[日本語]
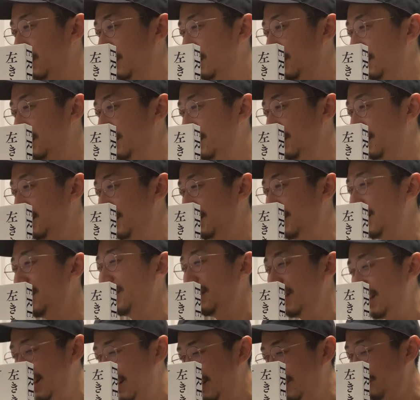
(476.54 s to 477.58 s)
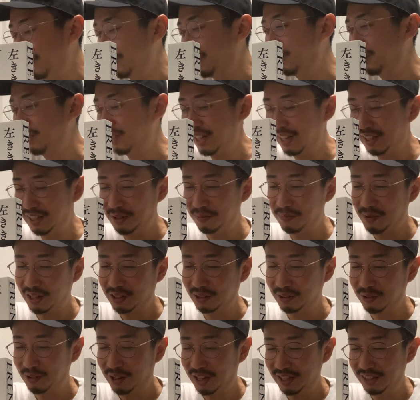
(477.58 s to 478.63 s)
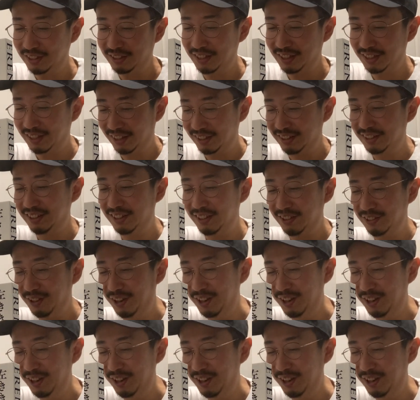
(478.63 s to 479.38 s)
ししてて、ちょっとさっきバッと入ってたっていう